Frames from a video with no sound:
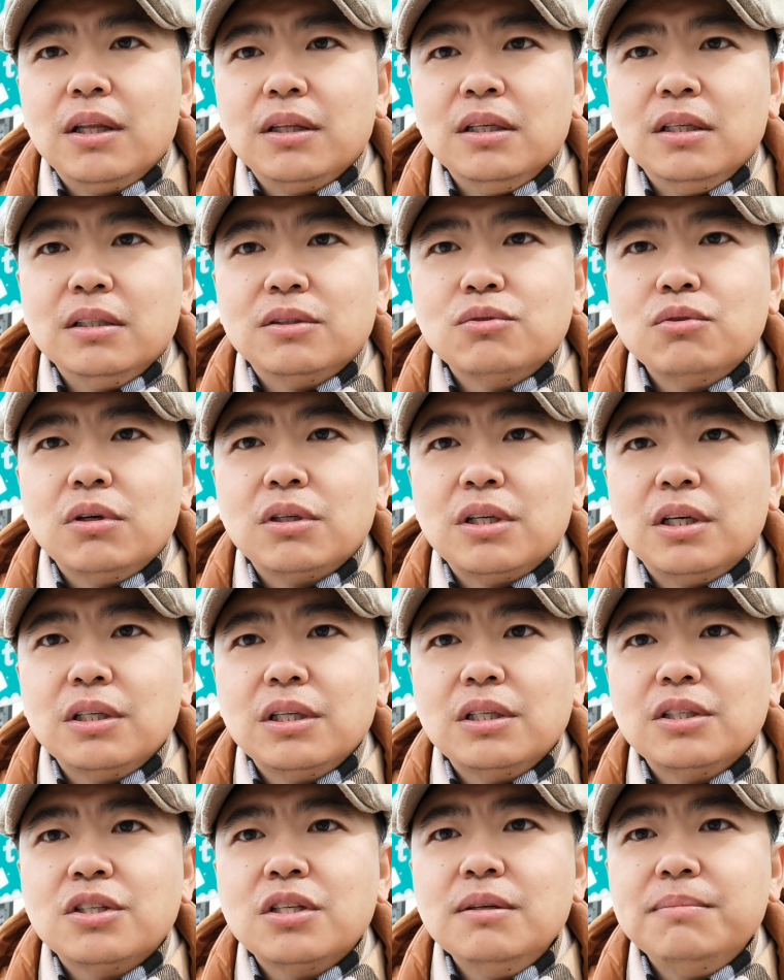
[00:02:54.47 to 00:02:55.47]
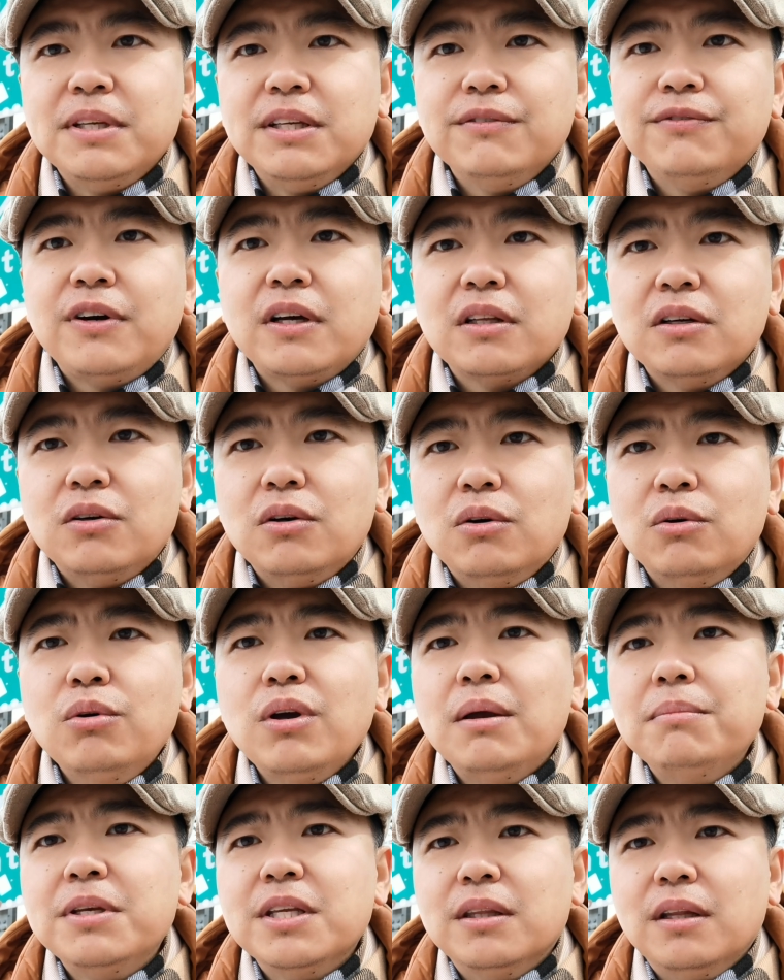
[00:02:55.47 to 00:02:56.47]
呢做成这个视频放到会
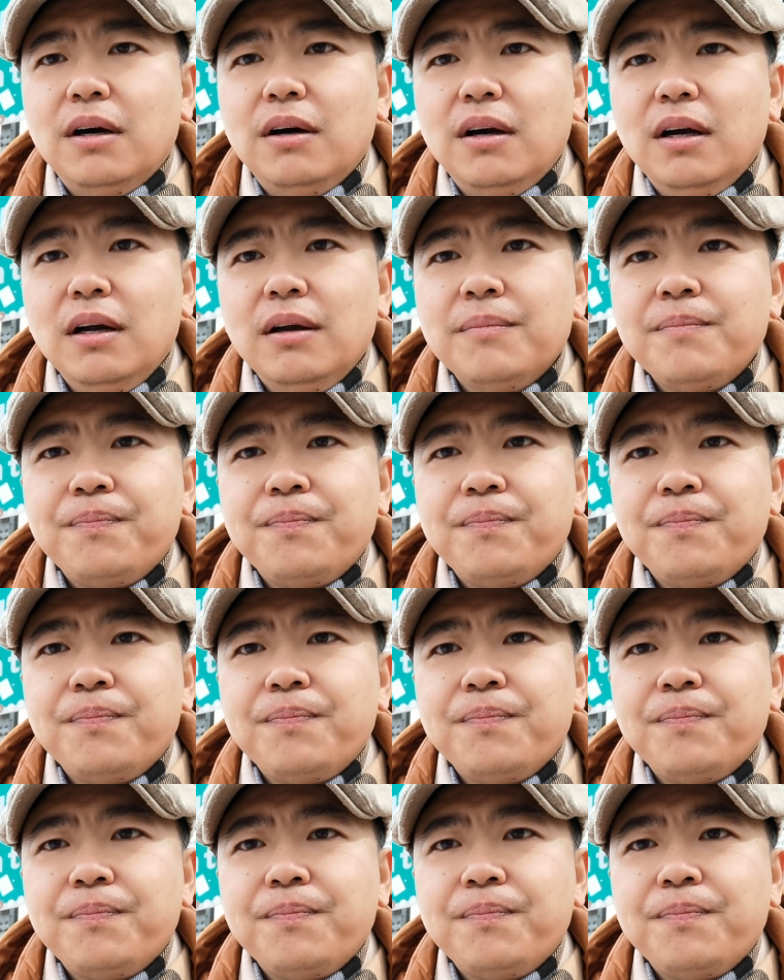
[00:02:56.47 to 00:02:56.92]
员频道，啊，